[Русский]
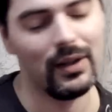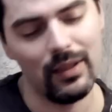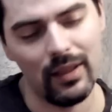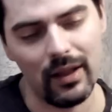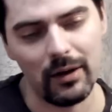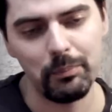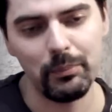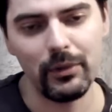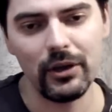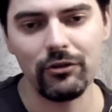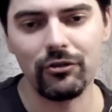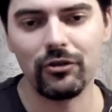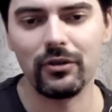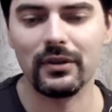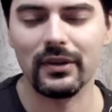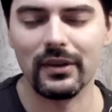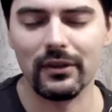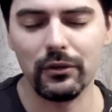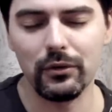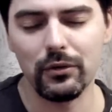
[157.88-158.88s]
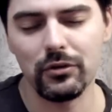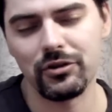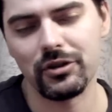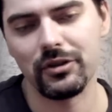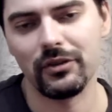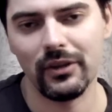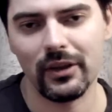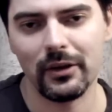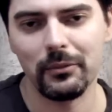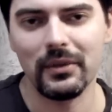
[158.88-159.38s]
Арпеджио – это тоже
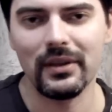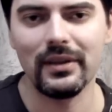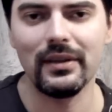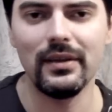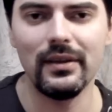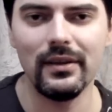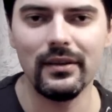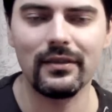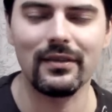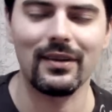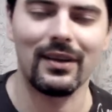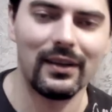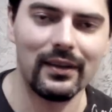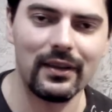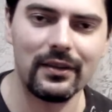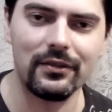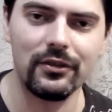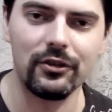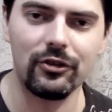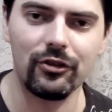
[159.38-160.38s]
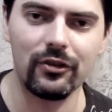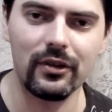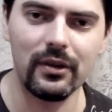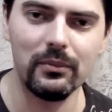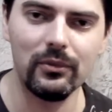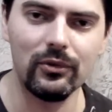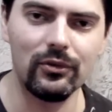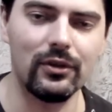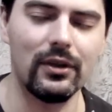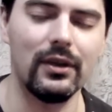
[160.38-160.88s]
термин из классической
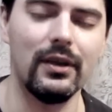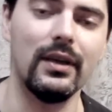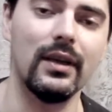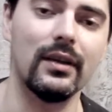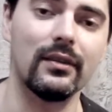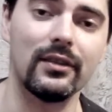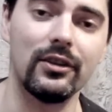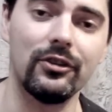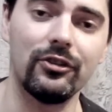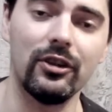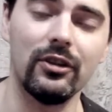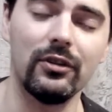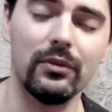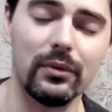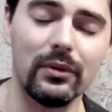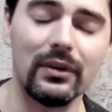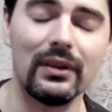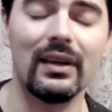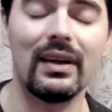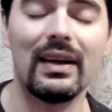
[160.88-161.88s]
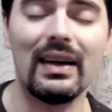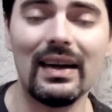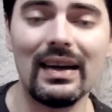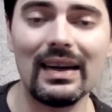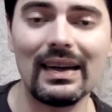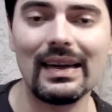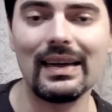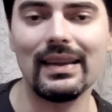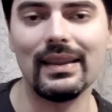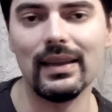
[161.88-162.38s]
музыки, и означает он
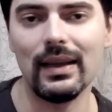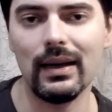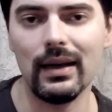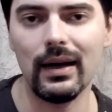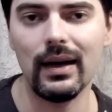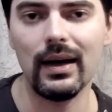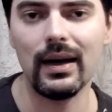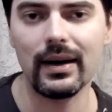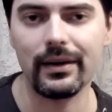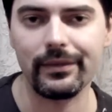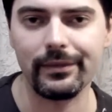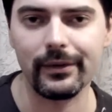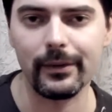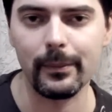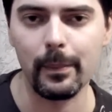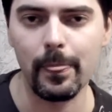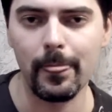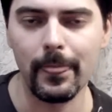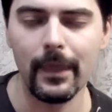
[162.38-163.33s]
«как на арфе».